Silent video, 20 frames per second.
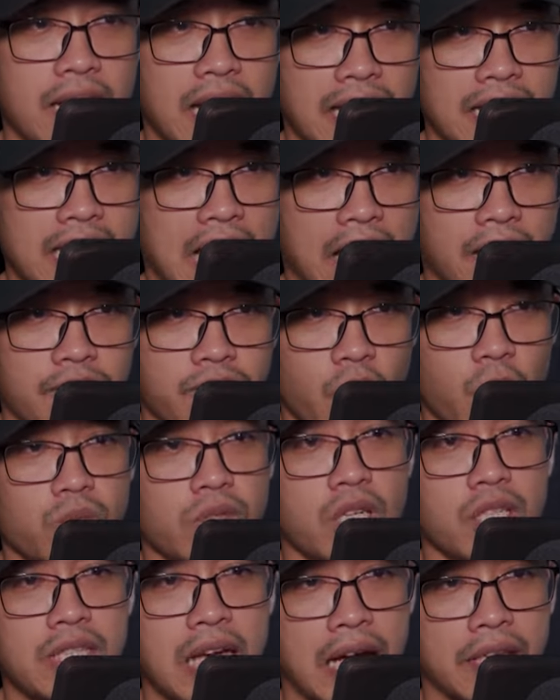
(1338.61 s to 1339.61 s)
Vương Lâm lại
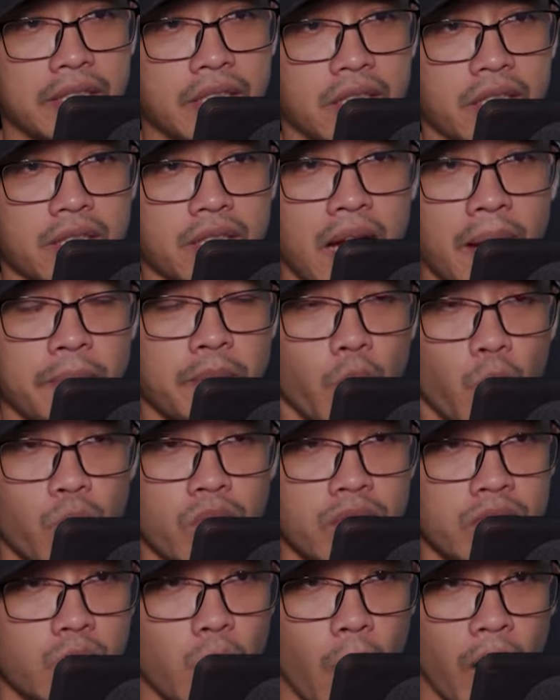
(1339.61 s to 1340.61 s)
càng không thể phát hiện ra
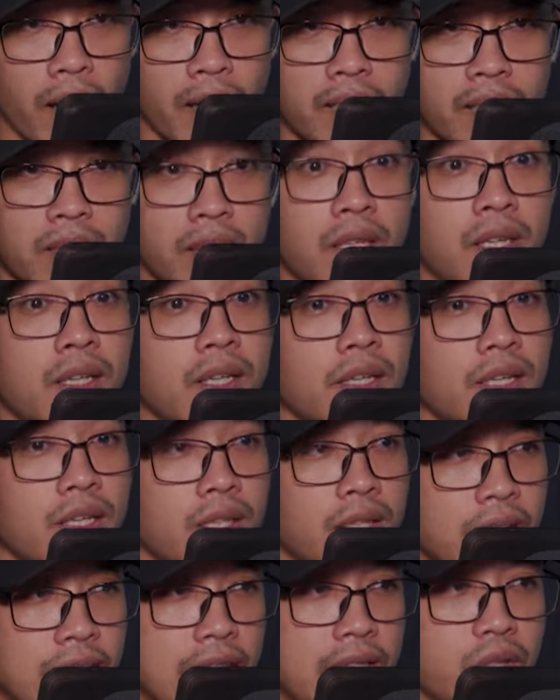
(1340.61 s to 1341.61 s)
sự dị thường của chiến
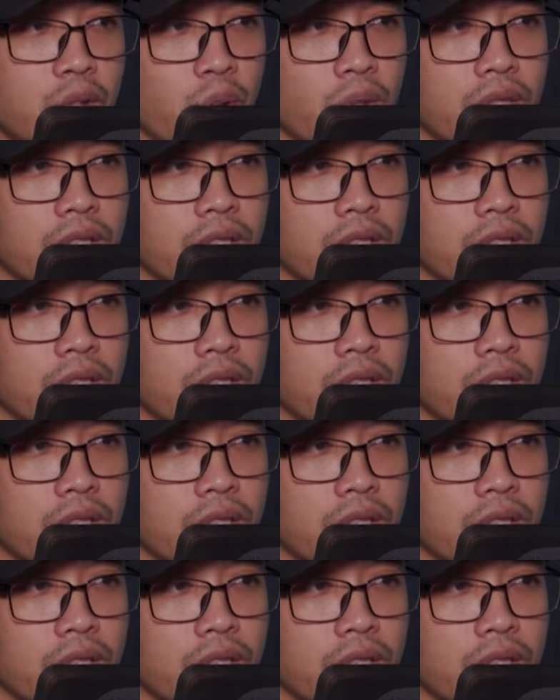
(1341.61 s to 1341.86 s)
hùng,